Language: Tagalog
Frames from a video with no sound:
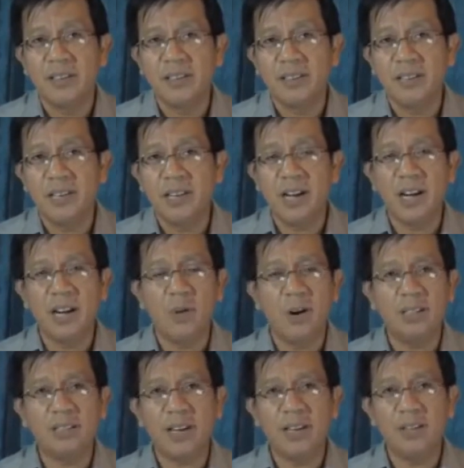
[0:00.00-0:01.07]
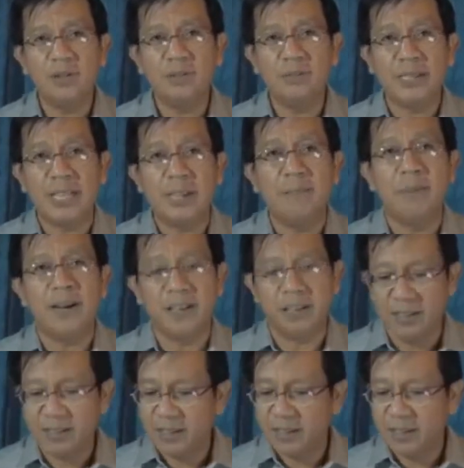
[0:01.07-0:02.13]
Ginagawa tayong
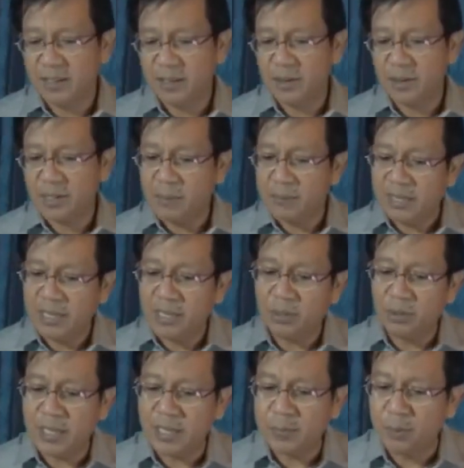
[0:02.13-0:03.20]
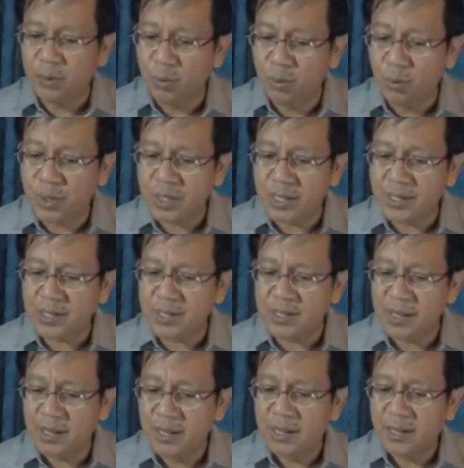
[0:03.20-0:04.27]
matibay. No, sabi dito, it
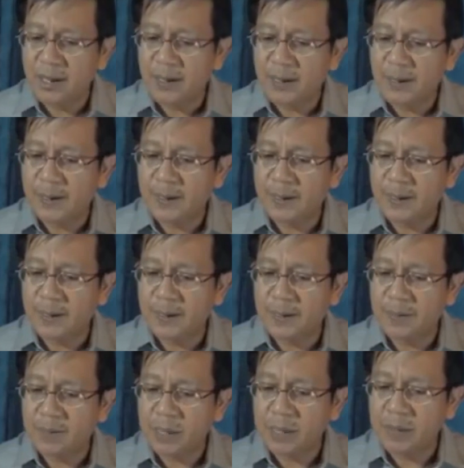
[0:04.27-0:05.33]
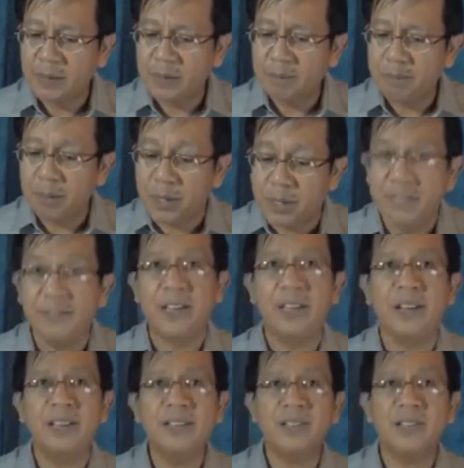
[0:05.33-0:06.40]
produces uh,
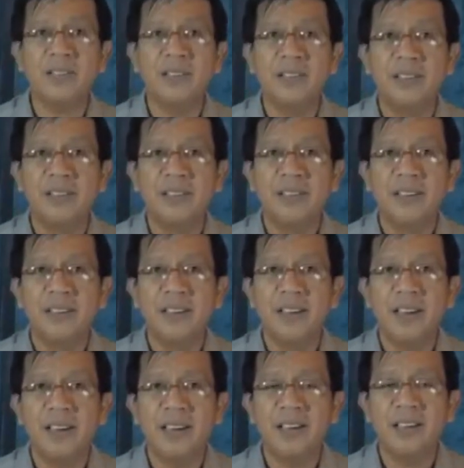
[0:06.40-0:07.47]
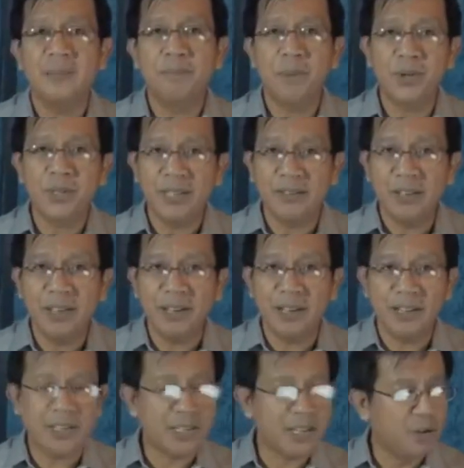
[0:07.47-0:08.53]
perseverance. And
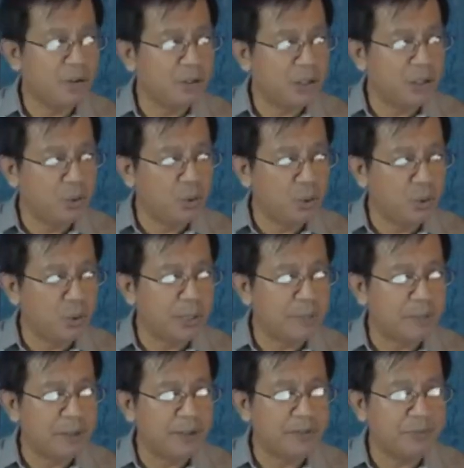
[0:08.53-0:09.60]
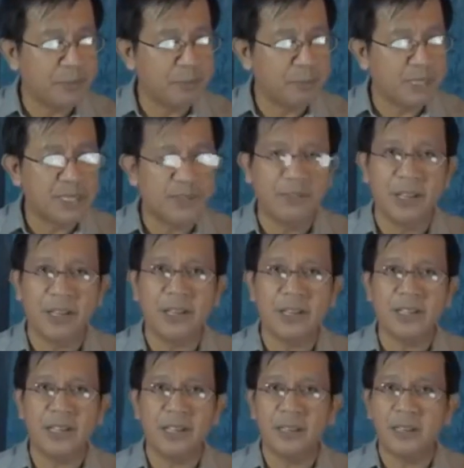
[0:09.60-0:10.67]
perseverance, anong dinudulot ng per-
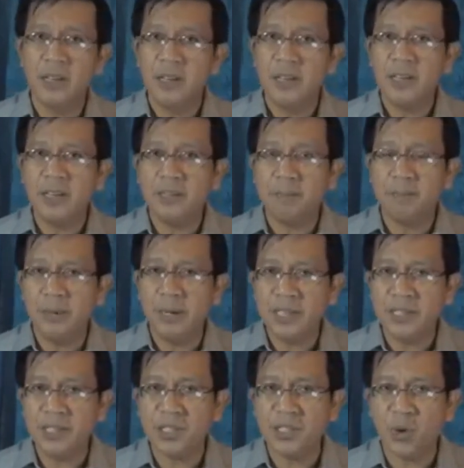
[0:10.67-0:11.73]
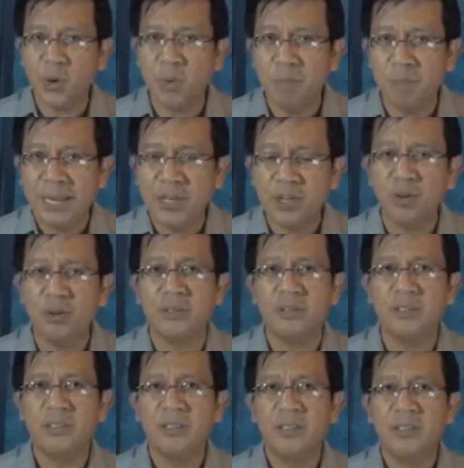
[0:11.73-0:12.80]
perseverance? It it brings us to completion.
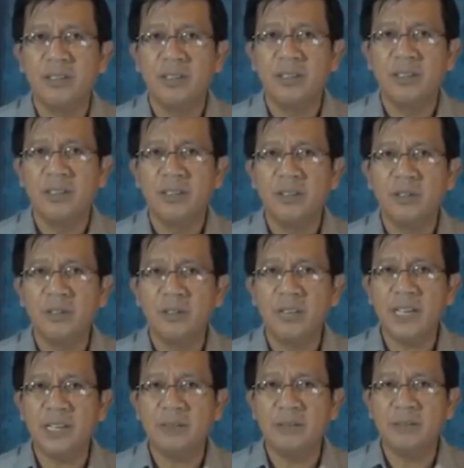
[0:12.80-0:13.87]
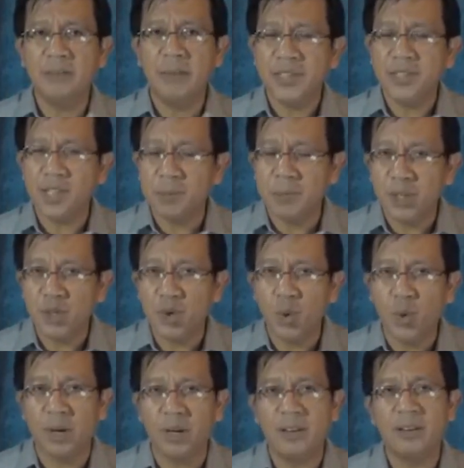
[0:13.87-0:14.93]
No, it makes us
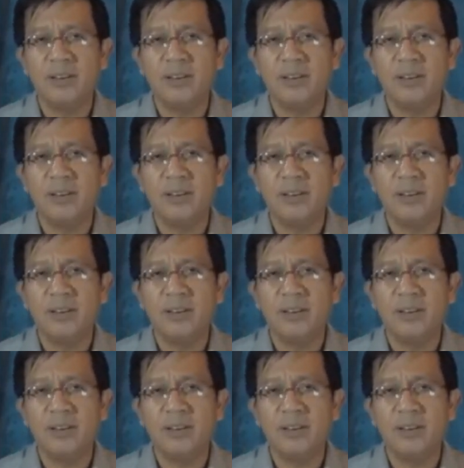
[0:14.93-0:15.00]
mature